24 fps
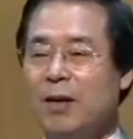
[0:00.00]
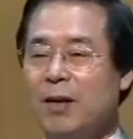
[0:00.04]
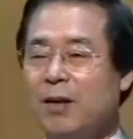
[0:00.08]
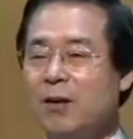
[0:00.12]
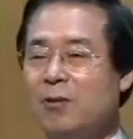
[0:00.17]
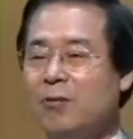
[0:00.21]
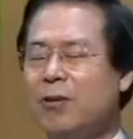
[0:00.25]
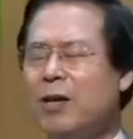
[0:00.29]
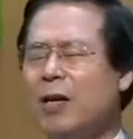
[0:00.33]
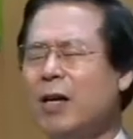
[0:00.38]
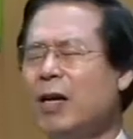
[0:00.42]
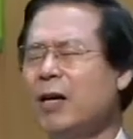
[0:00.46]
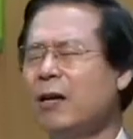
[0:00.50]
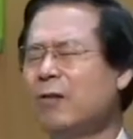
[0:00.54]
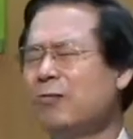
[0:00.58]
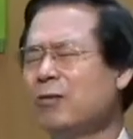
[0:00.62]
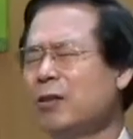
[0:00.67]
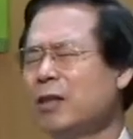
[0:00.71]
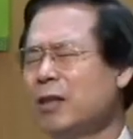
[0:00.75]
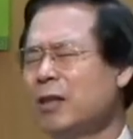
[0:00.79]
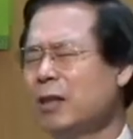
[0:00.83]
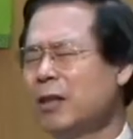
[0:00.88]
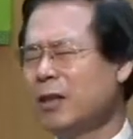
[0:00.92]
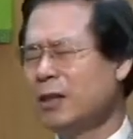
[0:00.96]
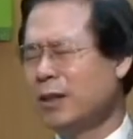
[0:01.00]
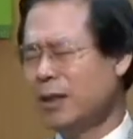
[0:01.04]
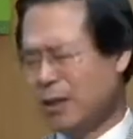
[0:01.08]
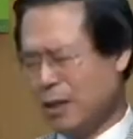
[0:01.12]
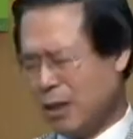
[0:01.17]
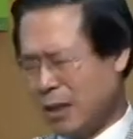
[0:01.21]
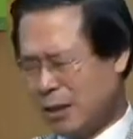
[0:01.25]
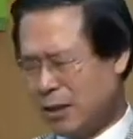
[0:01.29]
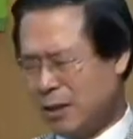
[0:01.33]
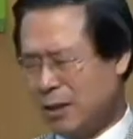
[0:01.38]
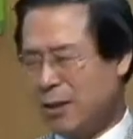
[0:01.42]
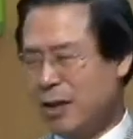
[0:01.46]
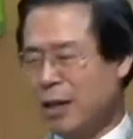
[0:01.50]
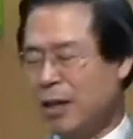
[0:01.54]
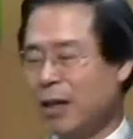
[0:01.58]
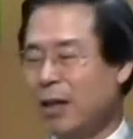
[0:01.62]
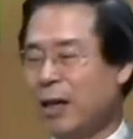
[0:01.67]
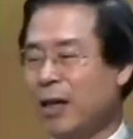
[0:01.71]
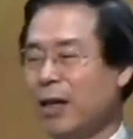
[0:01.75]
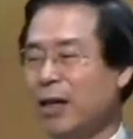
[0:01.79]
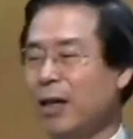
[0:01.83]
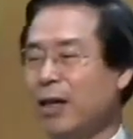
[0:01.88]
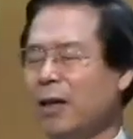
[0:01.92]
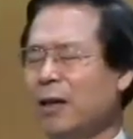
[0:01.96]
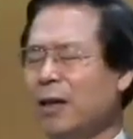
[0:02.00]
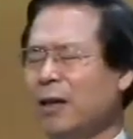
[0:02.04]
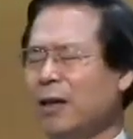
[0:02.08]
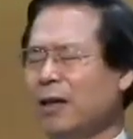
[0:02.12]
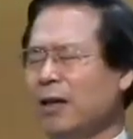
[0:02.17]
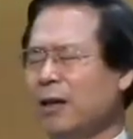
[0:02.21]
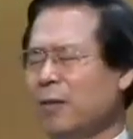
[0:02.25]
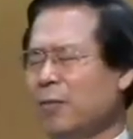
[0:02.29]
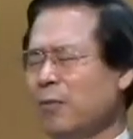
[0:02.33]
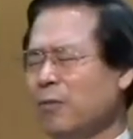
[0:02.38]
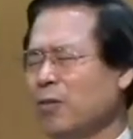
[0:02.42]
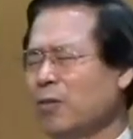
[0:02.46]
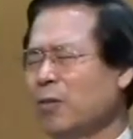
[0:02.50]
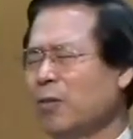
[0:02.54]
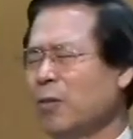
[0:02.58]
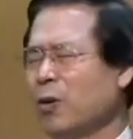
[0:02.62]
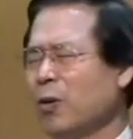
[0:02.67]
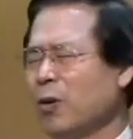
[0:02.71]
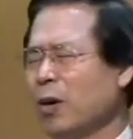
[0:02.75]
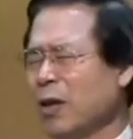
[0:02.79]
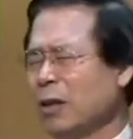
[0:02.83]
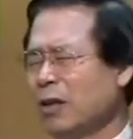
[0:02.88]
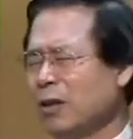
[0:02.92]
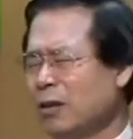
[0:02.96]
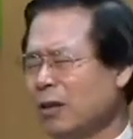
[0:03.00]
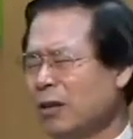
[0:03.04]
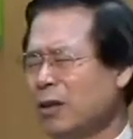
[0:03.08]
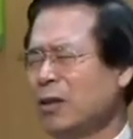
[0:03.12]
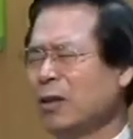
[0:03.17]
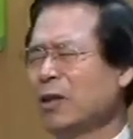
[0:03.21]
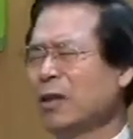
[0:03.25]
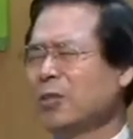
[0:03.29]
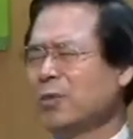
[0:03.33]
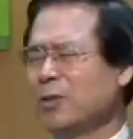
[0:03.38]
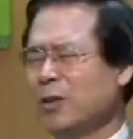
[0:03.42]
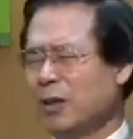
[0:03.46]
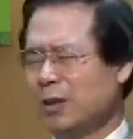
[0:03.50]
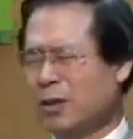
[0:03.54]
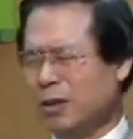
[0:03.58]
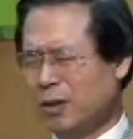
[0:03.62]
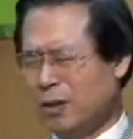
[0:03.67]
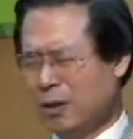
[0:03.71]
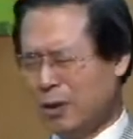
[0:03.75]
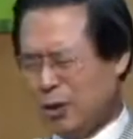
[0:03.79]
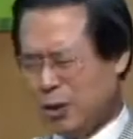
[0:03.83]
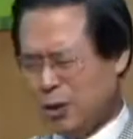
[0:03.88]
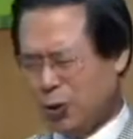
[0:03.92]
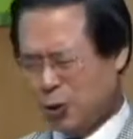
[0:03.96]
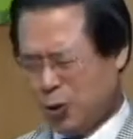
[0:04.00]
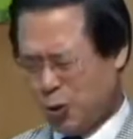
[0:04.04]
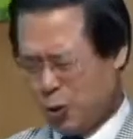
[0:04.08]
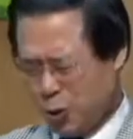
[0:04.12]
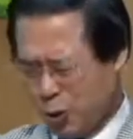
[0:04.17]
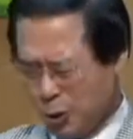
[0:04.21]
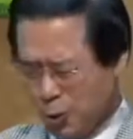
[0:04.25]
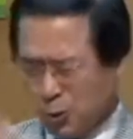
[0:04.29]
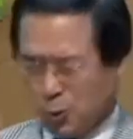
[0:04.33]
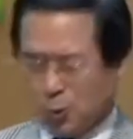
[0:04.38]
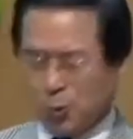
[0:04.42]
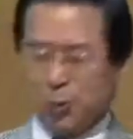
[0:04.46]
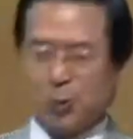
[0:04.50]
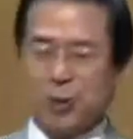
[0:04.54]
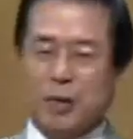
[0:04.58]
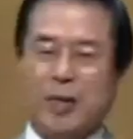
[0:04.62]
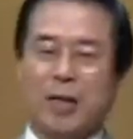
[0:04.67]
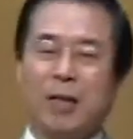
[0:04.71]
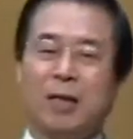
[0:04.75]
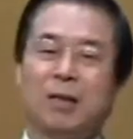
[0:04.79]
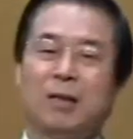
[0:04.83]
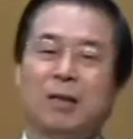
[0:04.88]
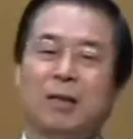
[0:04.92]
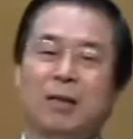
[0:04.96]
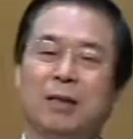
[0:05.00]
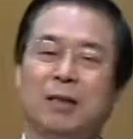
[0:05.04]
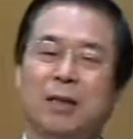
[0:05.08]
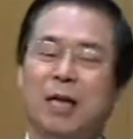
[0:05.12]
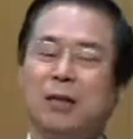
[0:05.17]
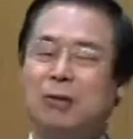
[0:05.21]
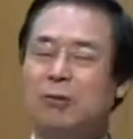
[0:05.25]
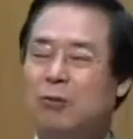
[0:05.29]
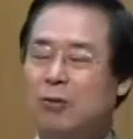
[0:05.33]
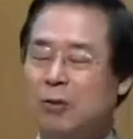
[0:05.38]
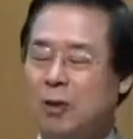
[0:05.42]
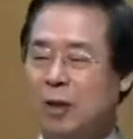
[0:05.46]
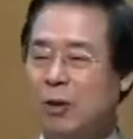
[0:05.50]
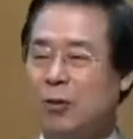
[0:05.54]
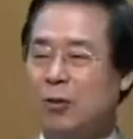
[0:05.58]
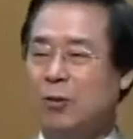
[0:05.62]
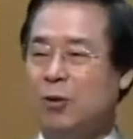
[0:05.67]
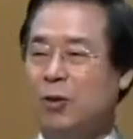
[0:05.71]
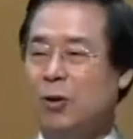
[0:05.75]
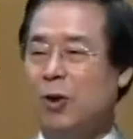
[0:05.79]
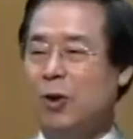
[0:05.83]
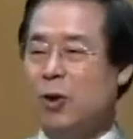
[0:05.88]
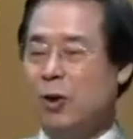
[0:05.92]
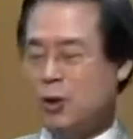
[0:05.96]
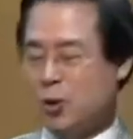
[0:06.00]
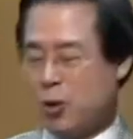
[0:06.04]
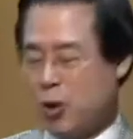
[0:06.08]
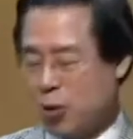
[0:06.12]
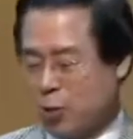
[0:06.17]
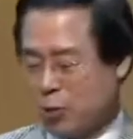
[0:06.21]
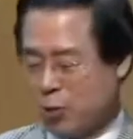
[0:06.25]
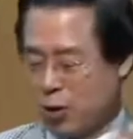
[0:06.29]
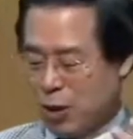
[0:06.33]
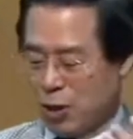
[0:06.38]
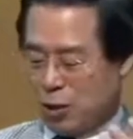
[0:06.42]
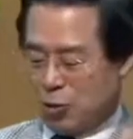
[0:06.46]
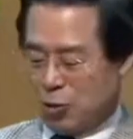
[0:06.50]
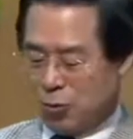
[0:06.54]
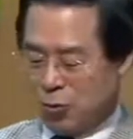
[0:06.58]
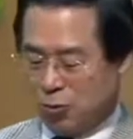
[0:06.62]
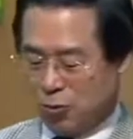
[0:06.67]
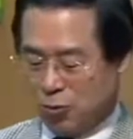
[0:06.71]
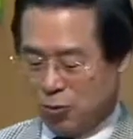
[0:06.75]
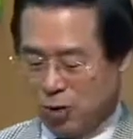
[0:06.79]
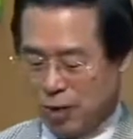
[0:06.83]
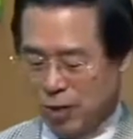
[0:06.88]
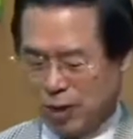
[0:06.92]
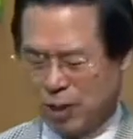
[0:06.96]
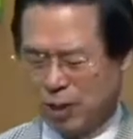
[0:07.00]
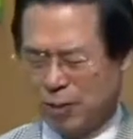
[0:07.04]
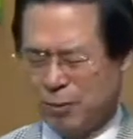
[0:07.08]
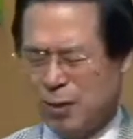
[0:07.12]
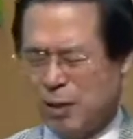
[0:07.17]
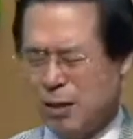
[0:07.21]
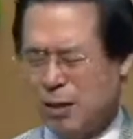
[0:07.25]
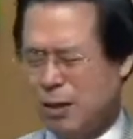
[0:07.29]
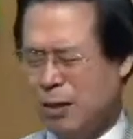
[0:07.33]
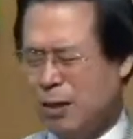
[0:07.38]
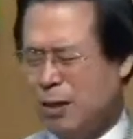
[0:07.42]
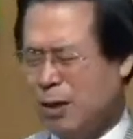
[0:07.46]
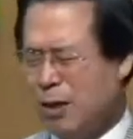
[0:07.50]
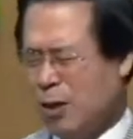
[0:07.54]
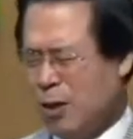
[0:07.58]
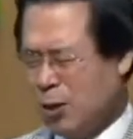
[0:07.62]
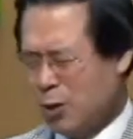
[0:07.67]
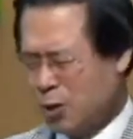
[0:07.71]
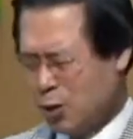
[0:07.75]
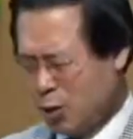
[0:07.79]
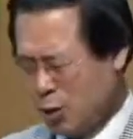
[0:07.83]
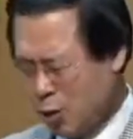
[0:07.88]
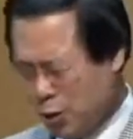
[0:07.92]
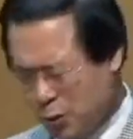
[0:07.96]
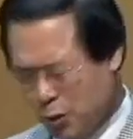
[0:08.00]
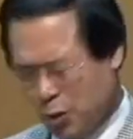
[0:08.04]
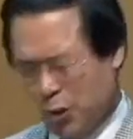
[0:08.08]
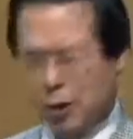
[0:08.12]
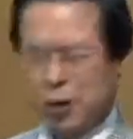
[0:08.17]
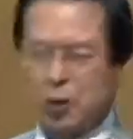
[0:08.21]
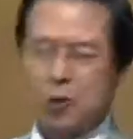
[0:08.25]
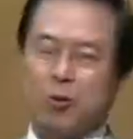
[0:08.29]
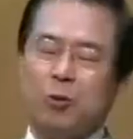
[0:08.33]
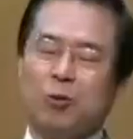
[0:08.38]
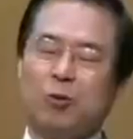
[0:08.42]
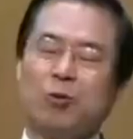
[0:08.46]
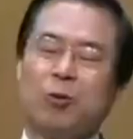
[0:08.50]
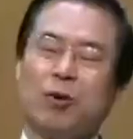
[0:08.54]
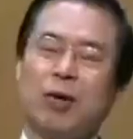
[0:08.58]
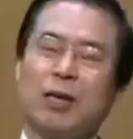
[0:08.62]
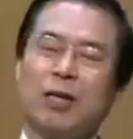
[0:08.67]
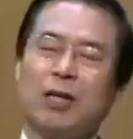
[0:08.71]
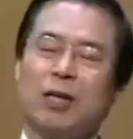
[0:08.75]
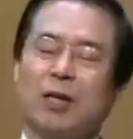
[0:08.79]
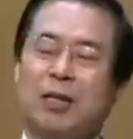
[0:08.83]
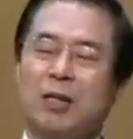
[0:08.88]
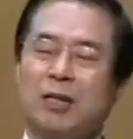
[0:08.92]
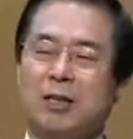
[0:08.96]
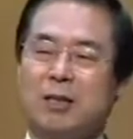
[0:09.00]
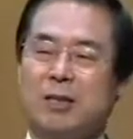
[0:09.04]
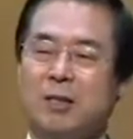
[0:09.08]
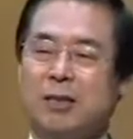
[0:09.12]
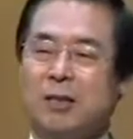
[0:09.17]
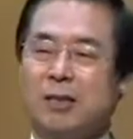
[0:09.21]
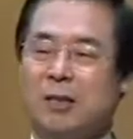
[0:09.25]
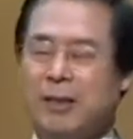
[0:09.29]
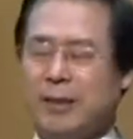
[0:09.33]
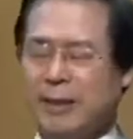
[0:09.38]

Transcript: 왜 우리 자녀들에게 부모가 능력이 없어서 그러지 최고로 잘 양육하고 최고의 교육을 시키면서 최고의 좋은 환경에서